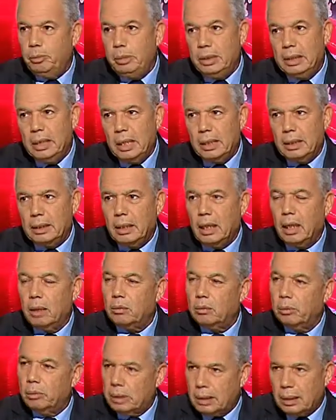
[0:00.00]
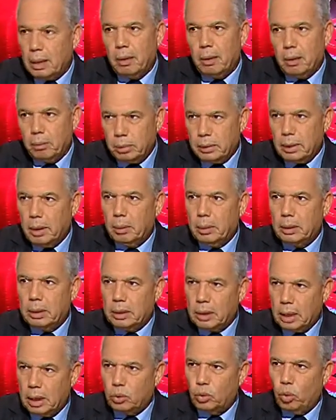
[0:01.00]
بدايتها بالطبع
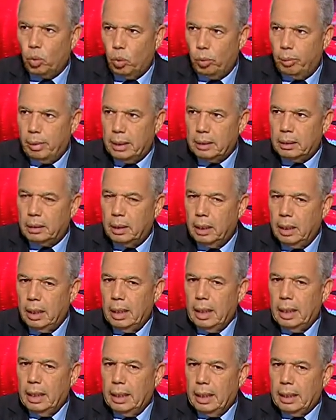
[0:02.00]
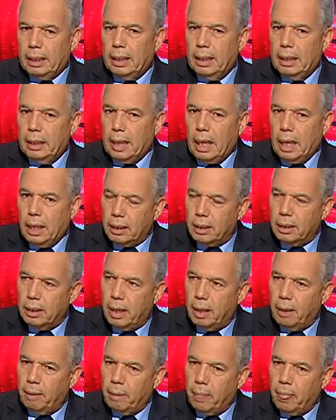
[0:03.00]
تطرح صعوبات لكن
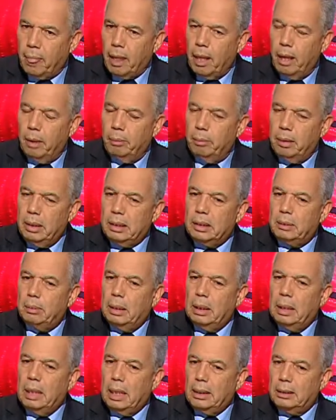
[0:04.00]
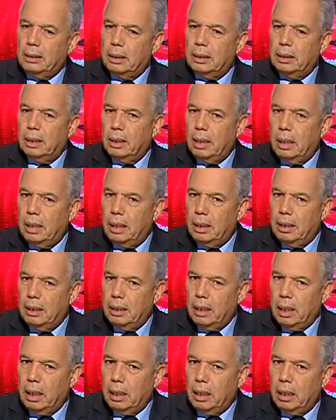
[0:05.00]
لاحظنا بالنسبه للاساتذه
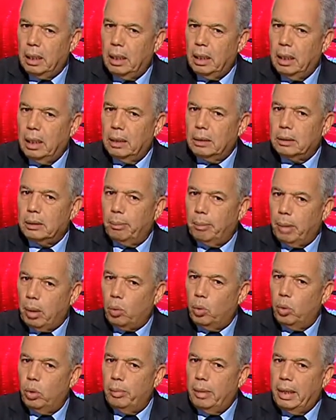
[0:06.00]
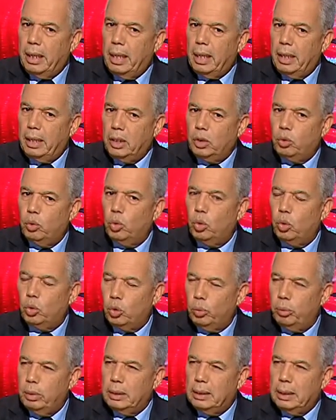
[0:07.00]
الذين طبقوا المناهج
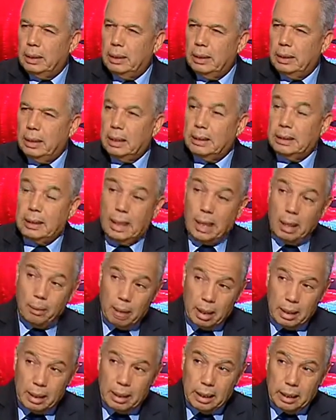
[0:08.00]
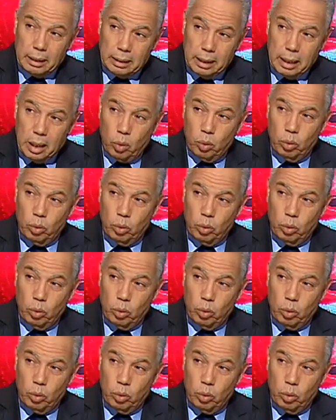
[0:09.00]
والكتب الجديده السنه الماضيه سنه